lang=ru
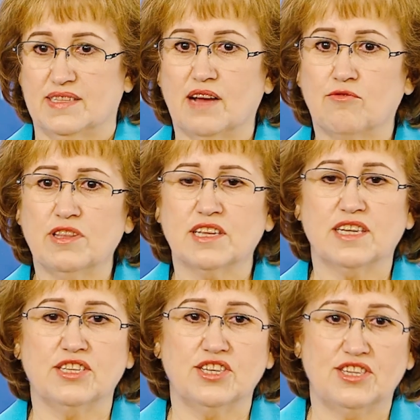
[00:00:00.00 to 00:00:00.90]
Законы
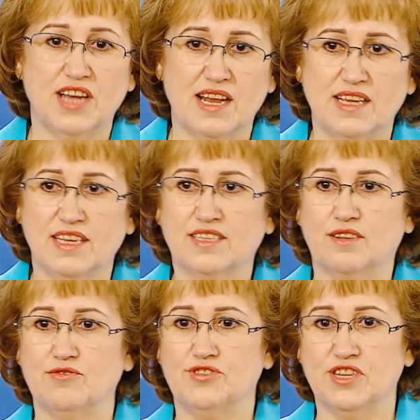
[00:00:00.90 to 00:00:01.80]
защищали
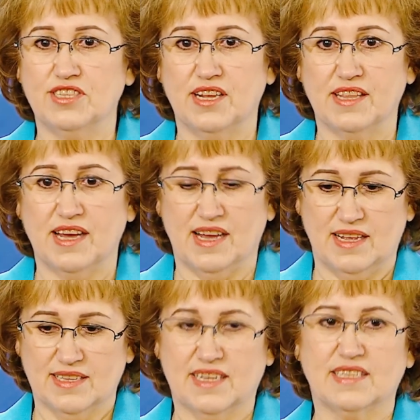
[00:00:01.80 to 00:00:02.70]
исключительно
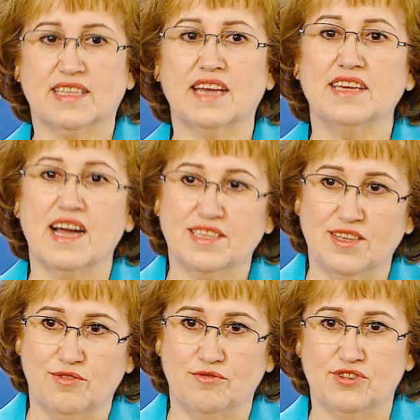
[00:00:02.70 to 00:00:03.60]

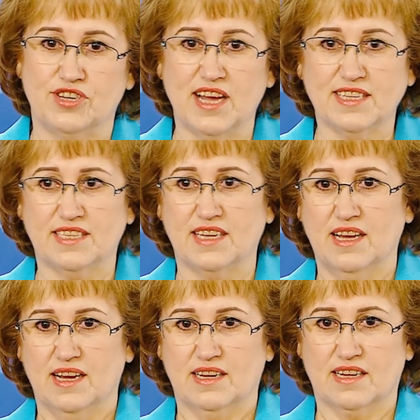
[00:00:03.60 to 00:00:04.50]
состоятельную часть
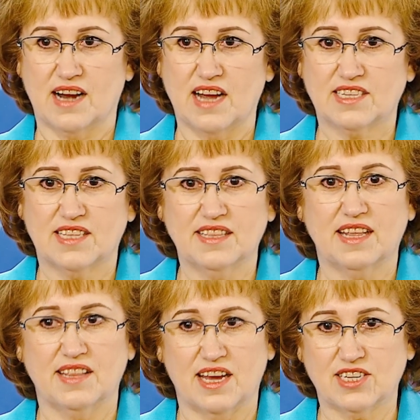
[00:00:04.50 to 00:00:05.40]
граждан
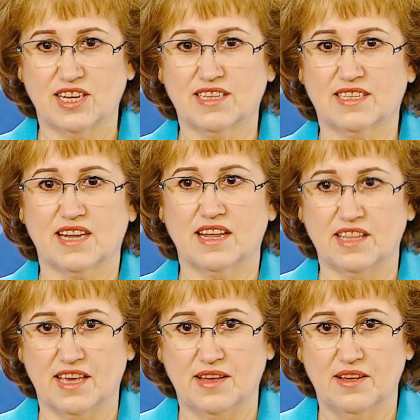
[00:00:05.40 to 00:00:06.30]
нашей
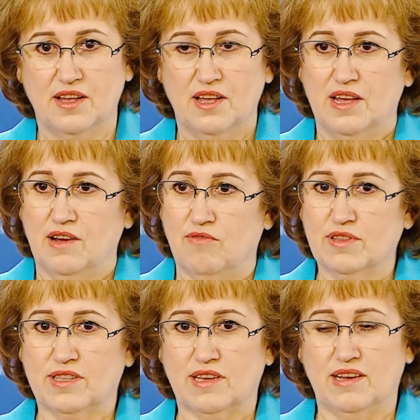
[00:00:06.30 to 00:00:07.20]
страны.
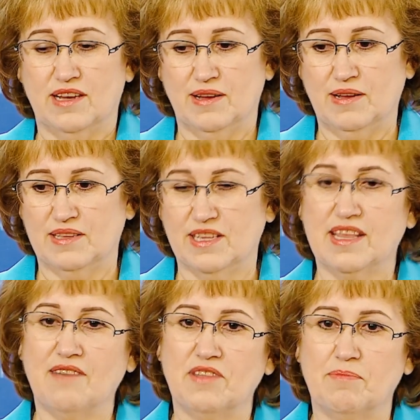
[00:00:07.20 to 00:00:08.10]
Вот э,
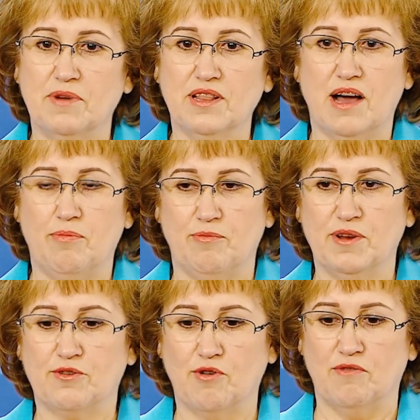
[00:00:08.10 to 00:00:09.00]
недавно был
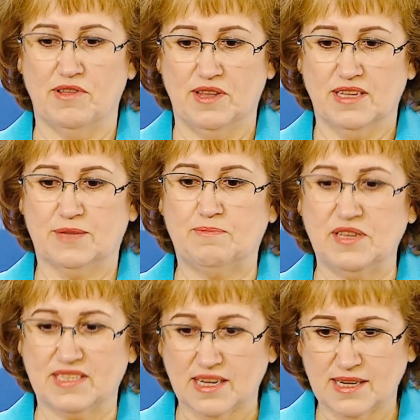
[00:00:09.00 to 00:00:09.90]
опубликован
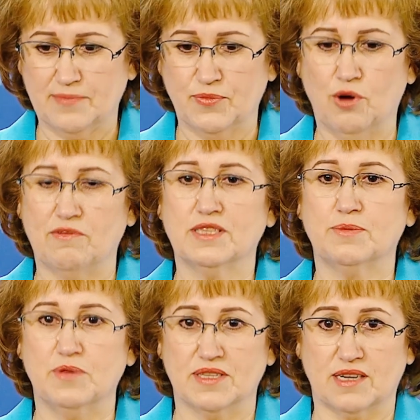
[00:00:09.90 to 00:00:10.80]
список, новый
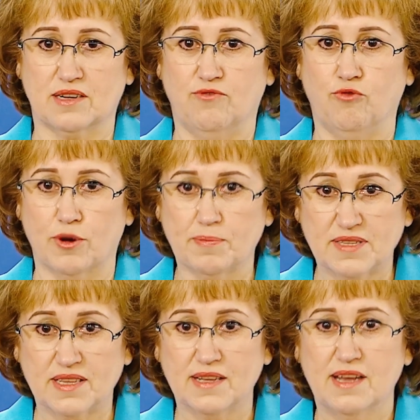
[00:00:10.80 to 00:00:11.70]
список
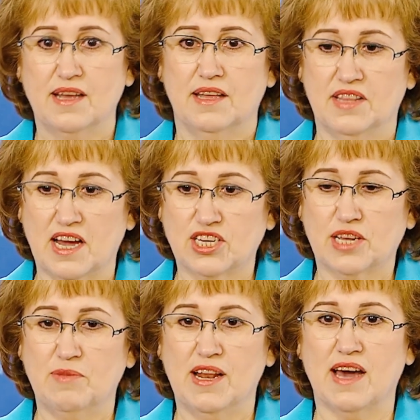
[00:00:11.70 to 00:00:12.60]
Forbes
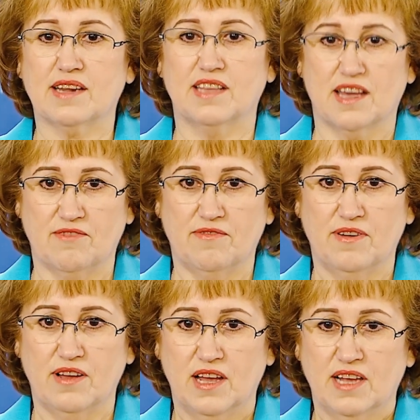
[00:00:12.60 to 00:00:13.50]
наших миллиардеров.
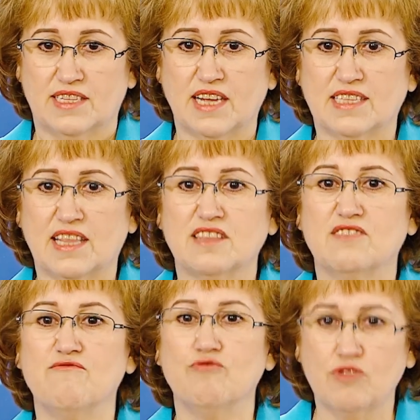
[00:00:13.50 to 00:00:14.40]
Со
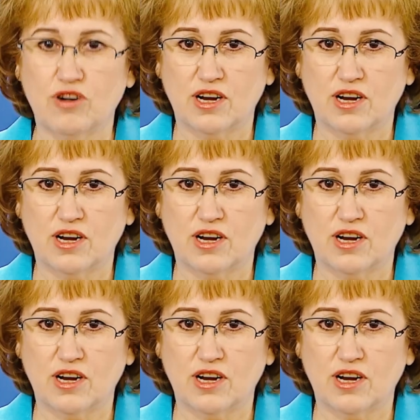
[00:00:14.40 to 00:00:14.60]
102